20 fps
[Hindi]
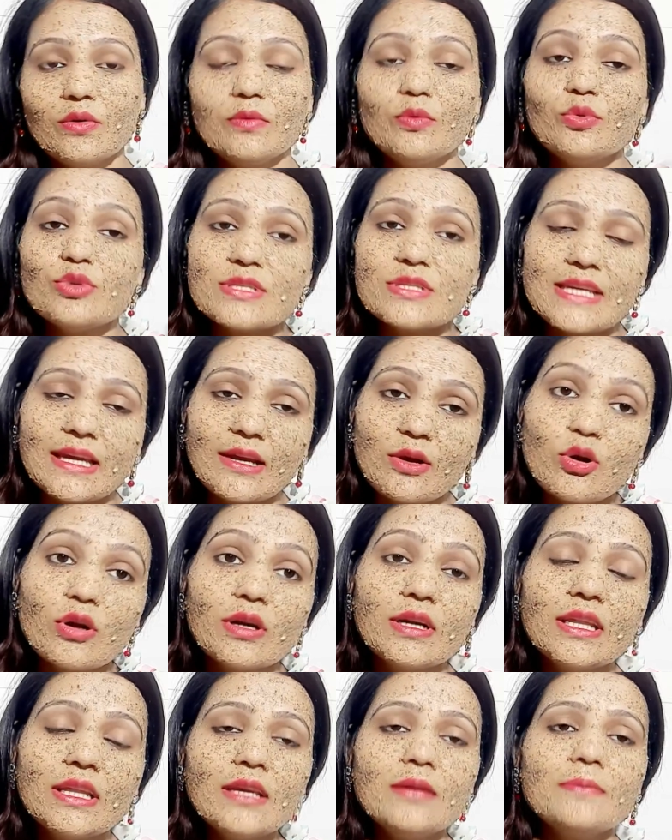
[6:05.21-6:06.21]
उस
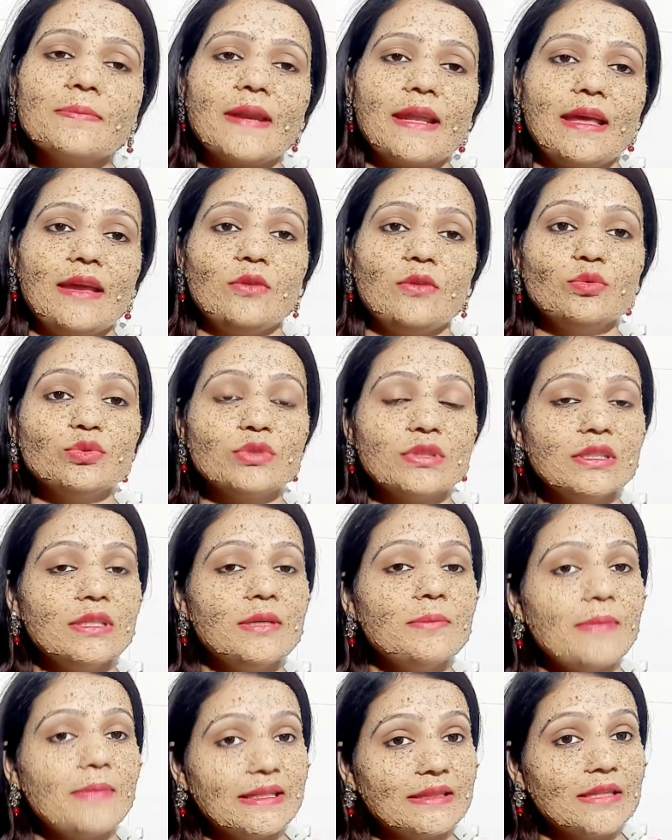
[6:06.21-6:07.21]
अकॉर्डिंग बनाएं उतनी
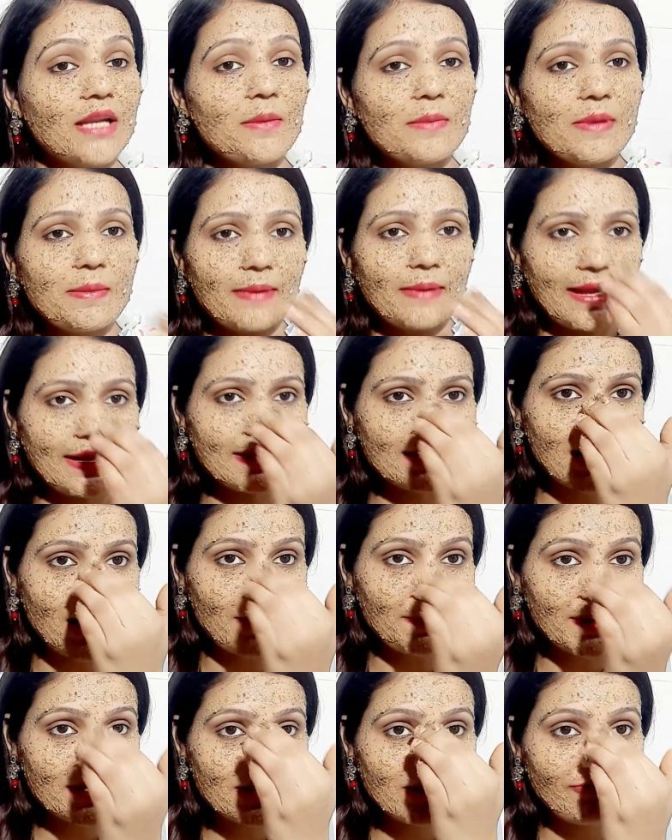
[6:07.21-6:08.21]
मात्रा में बनाएं कि
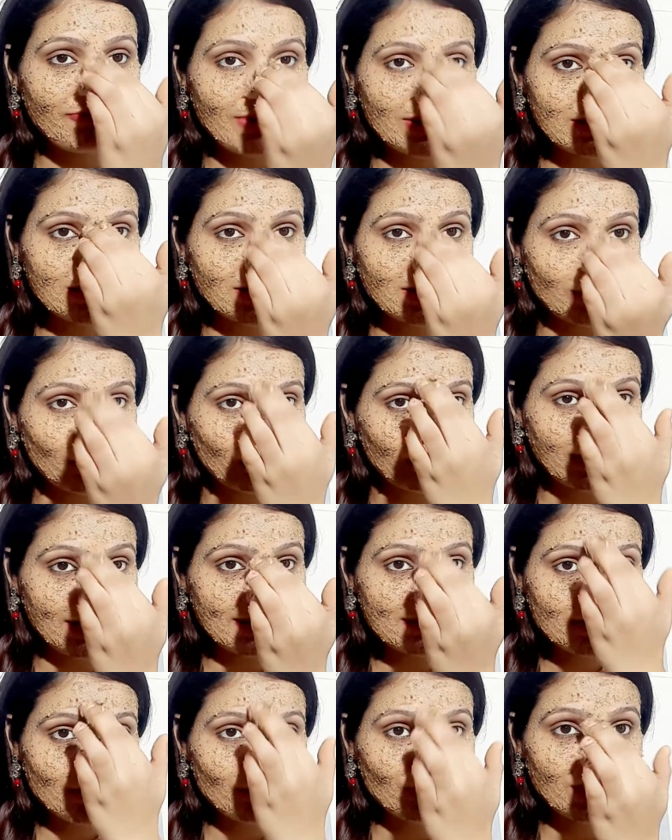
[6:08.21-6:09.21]
आपका ये वेस्ट ना होगा
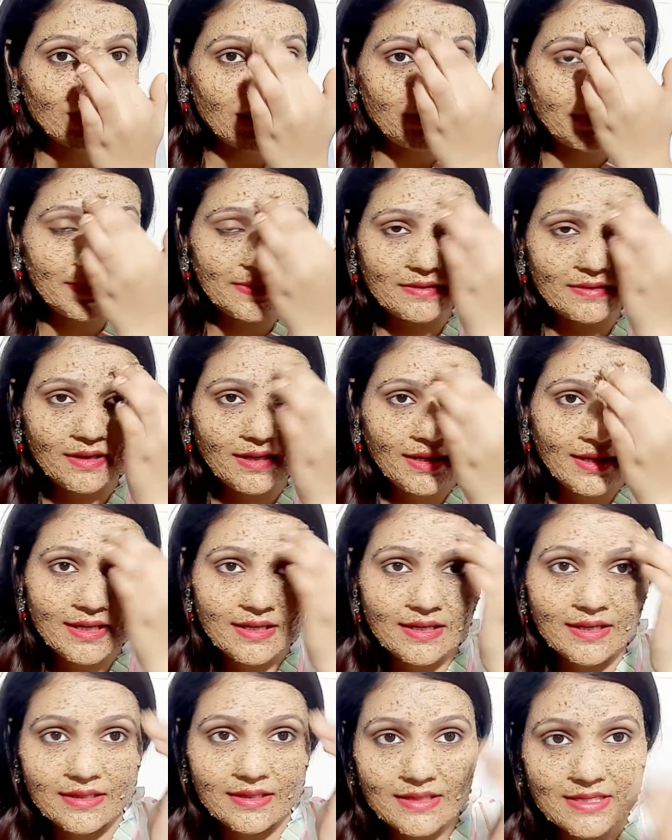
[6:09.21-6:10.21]
इस क्योंकि आप
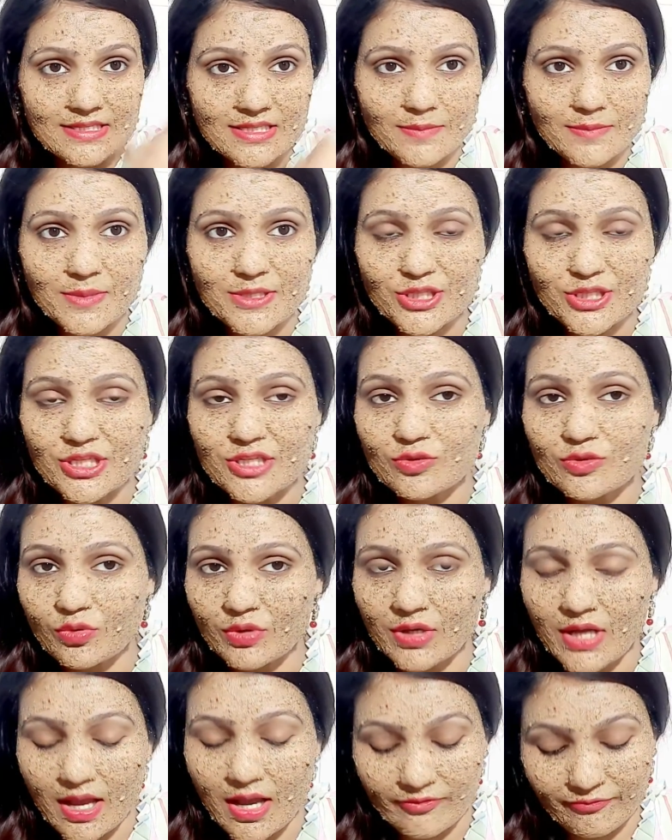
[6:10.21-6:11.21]
किसी भी चीज़ को
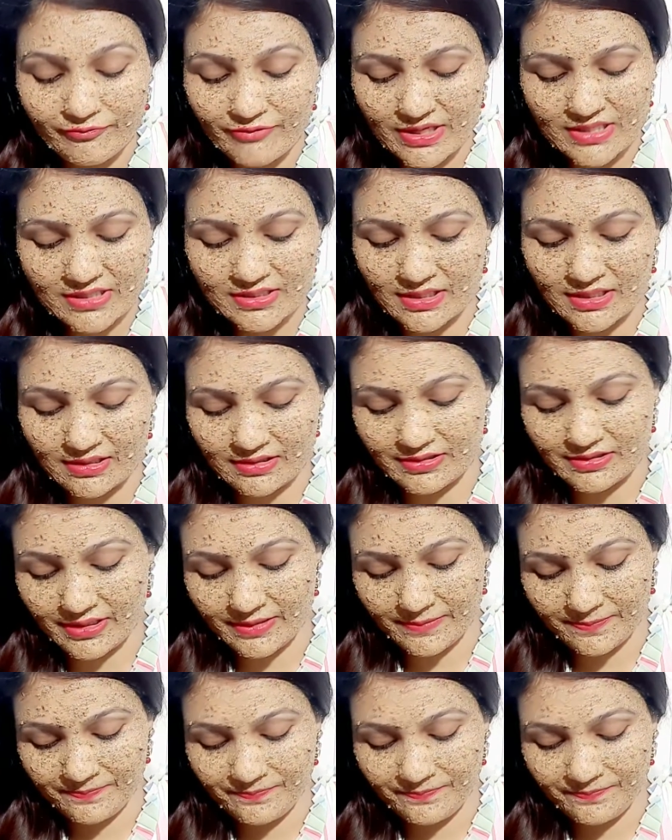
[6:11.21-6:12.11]
ना आप वेस्ट ना करें